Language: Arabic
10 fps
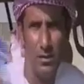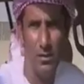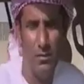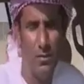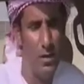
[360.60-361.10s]

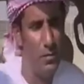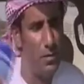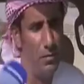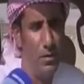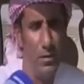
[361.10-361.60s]
سلفه
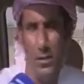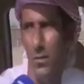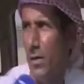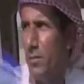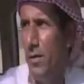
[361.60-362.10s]
الفضيه ما
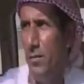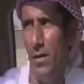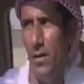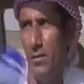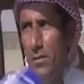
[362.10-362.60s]
عندي فكره
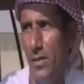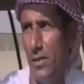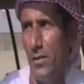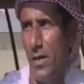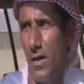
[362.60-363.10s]
المفتوح ما
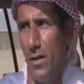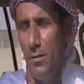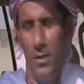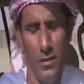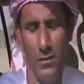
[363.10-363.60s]
عندي فكره
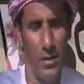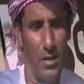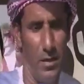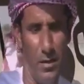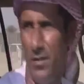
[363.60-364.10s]
عنه ما عندي
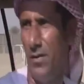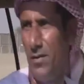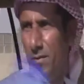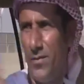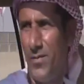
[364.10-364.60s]
فكره عنه
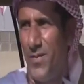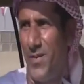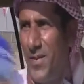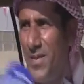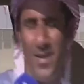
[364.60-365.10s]
ما
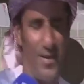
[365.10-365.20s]
تابعته؟